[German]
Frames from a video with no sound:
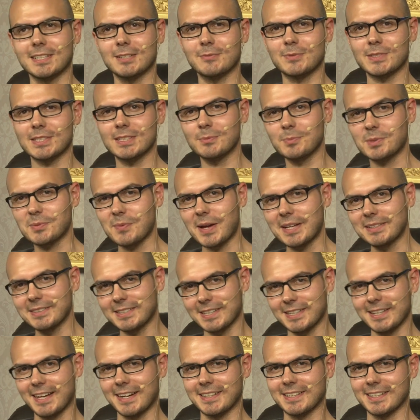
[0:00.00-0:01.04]
habt, wir sind im zweiten
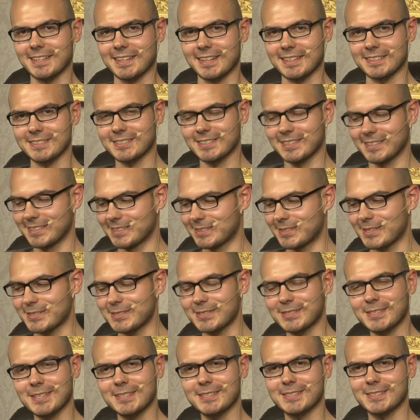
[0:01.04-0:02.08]
Teil angelangt. Das
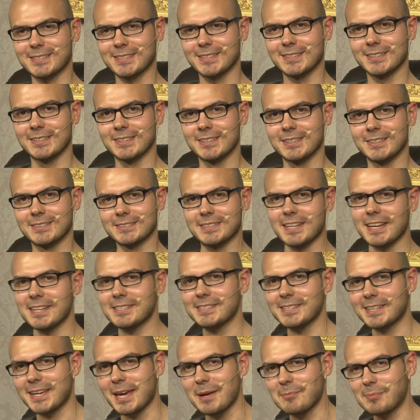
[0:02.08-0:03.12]
ist jetzt die
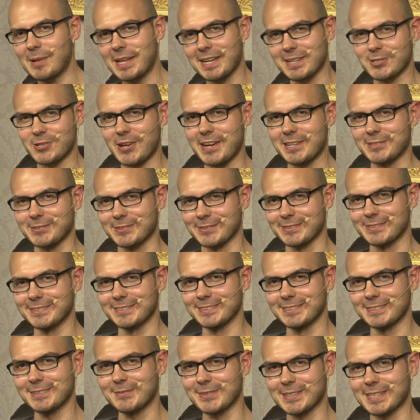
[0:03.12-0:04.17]
erste Gameplay-Entscheidung,
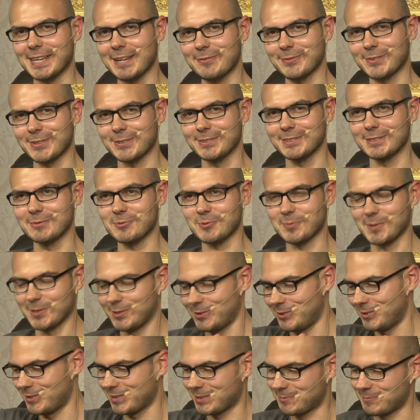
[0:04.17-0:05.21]
die wir treffen können im Spiel.
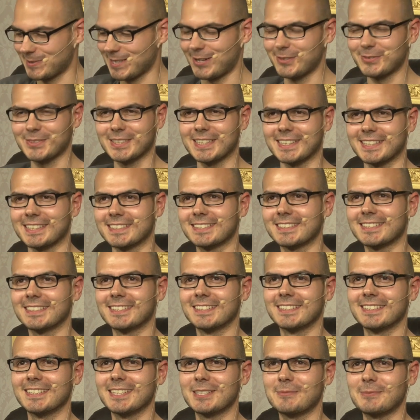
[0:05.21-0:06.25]
Oh, ich bin aufgeregt.
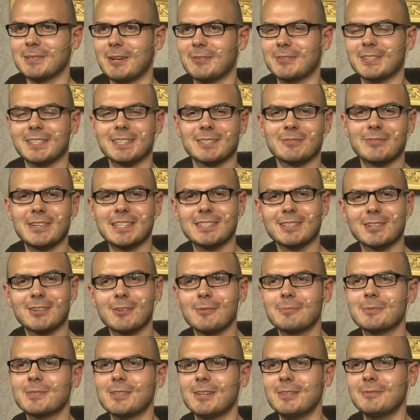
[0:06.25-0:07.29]
Ich bin aufgeregt. Welchen
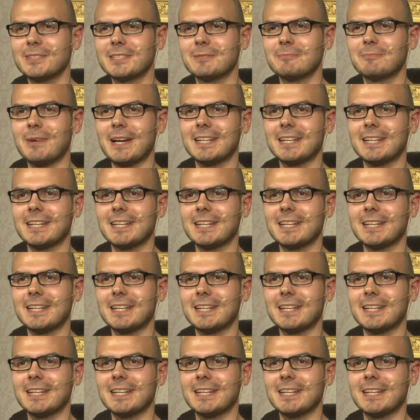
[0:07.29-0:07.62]
Club sollen wir denn